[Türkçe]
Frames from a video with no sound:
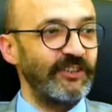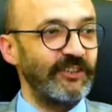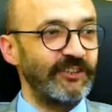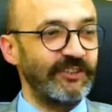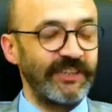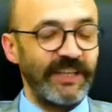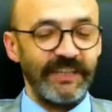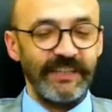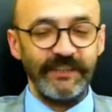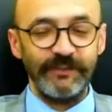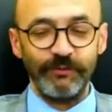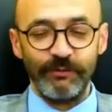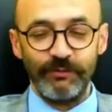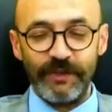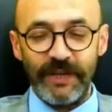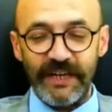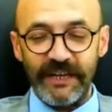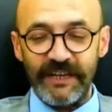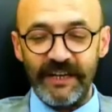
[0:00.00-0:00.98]
inşallah
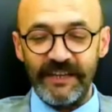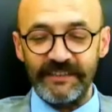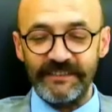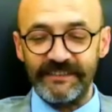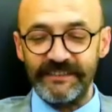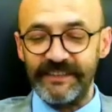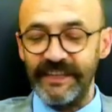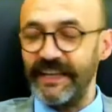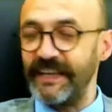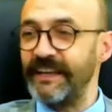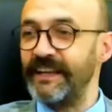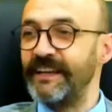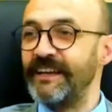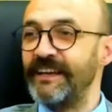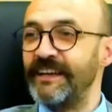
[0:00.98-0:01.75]
Sultan Gazi'de